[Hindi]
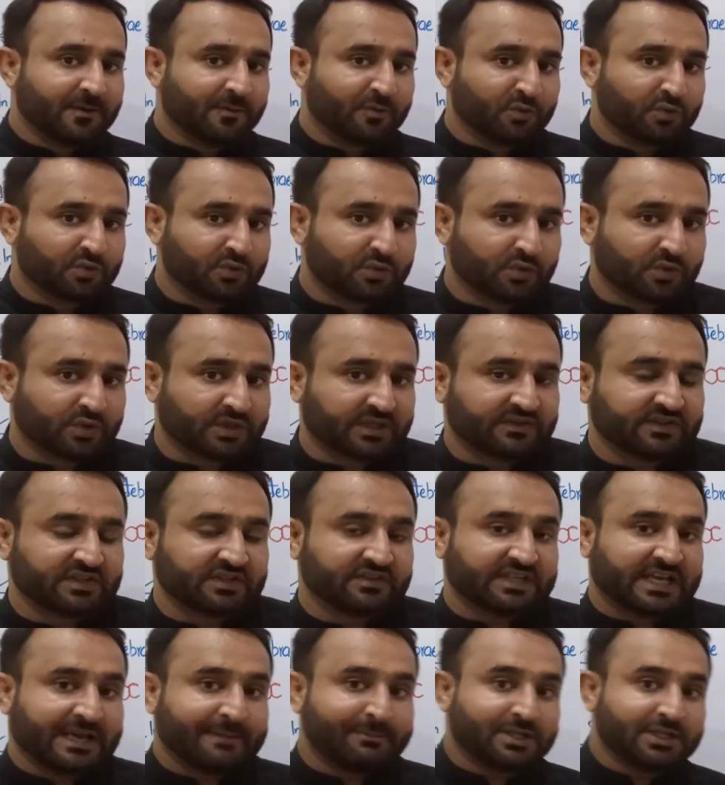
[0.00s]
उनको किसी
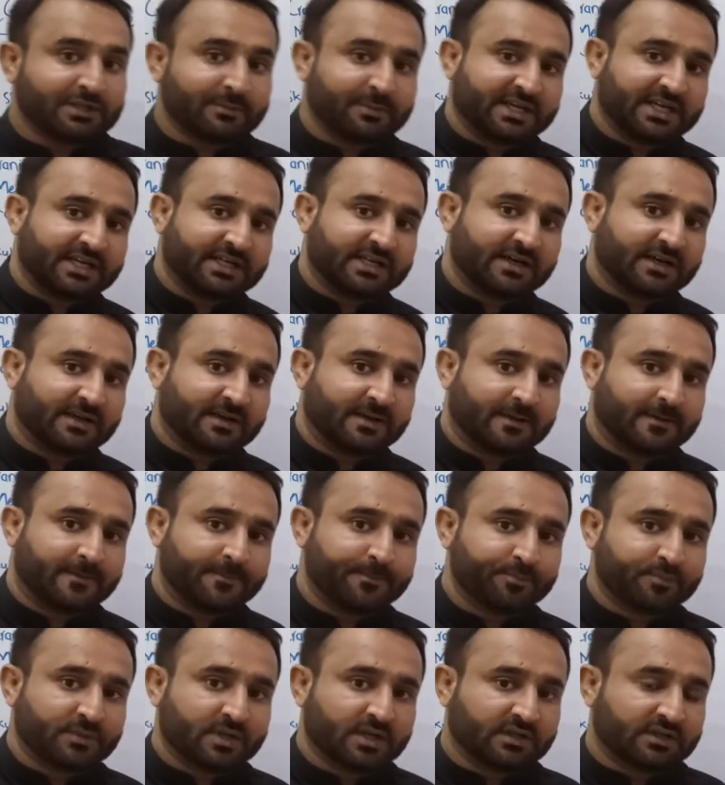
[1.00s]
जहमत में नहीं डालना
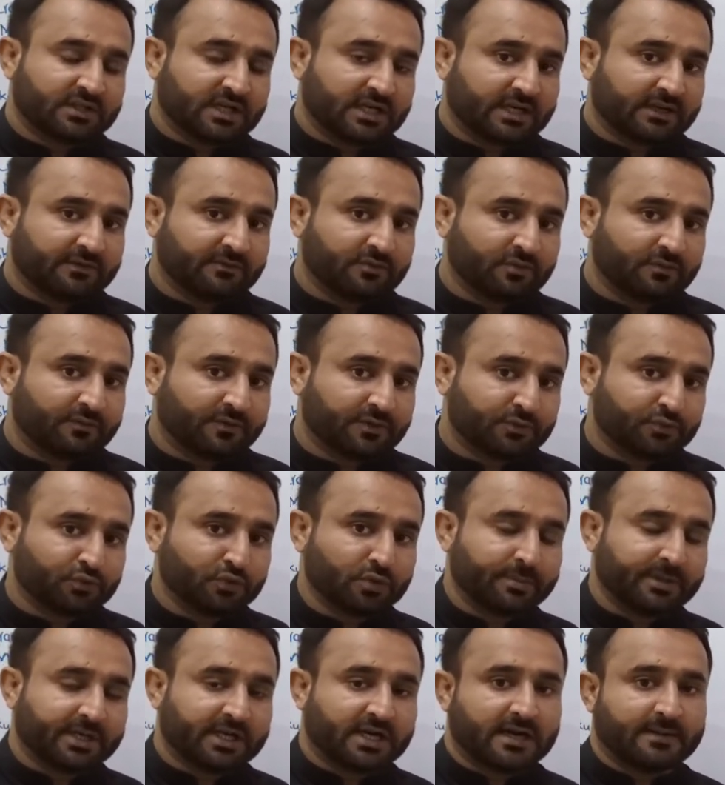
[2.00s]
ताकि वो
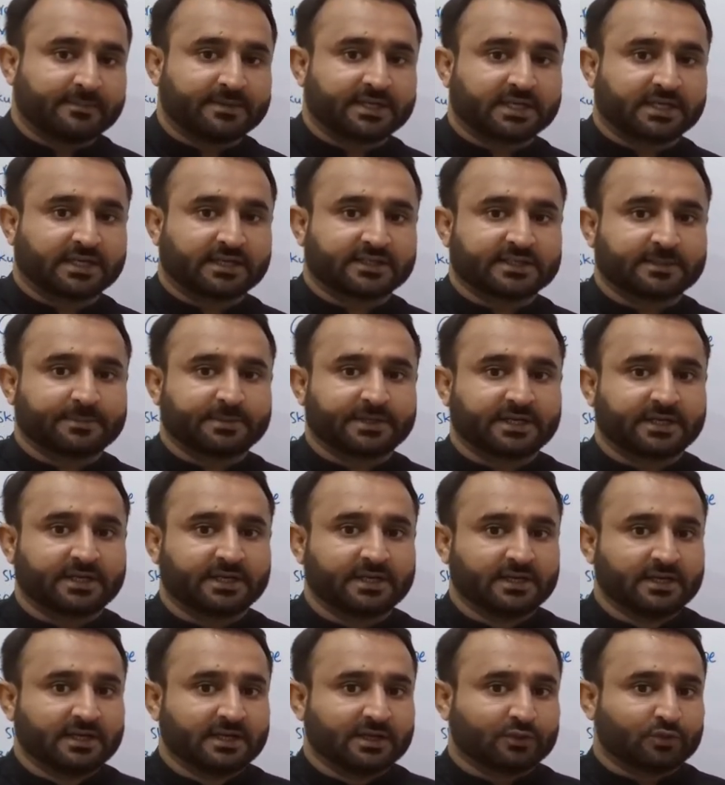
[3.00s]
फजूल में काम ना करते फिरें
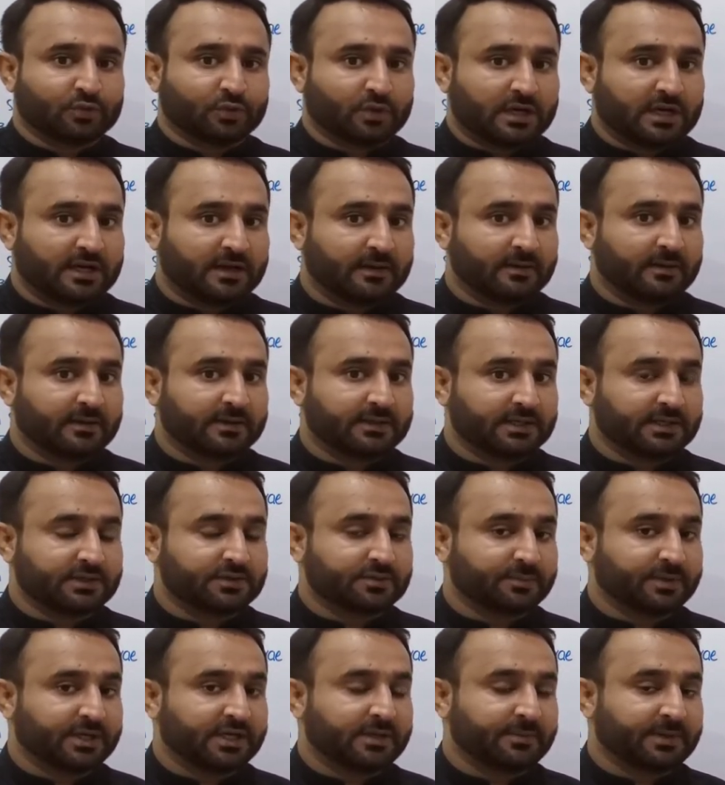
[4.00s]
तो हाँ ये जो
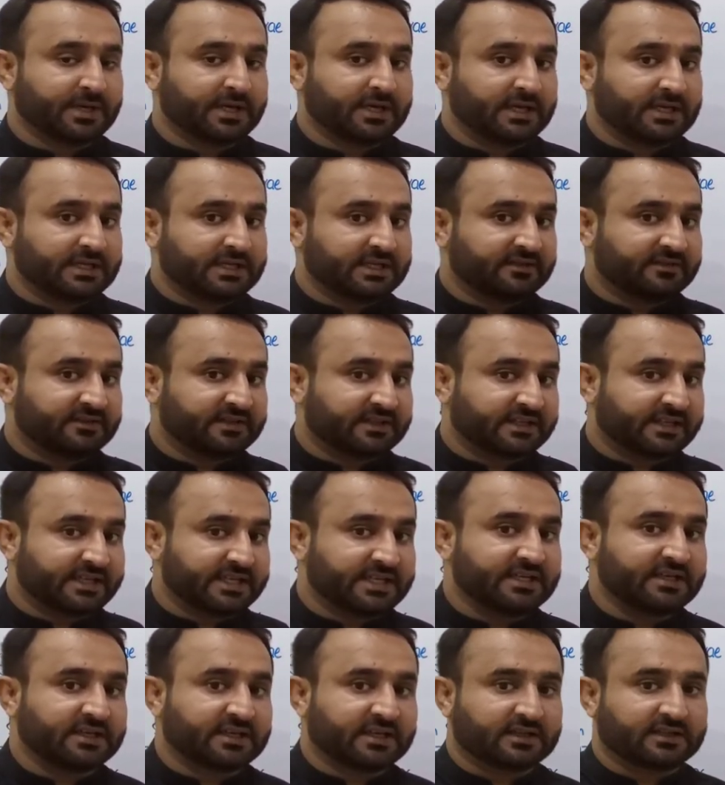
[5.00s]
मिड ब्रेन है ये
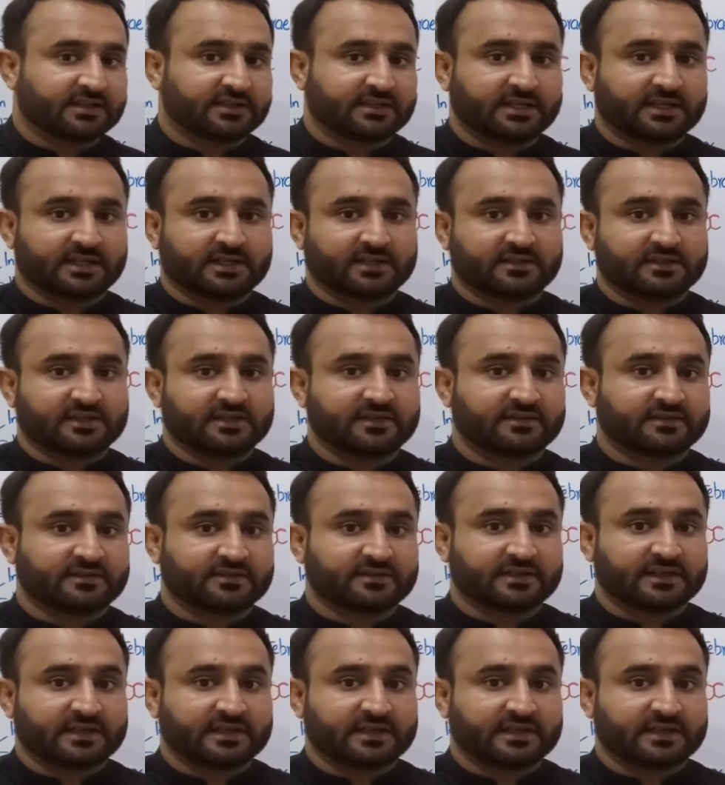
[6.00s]
स्क्रीन कर देता है कि दिस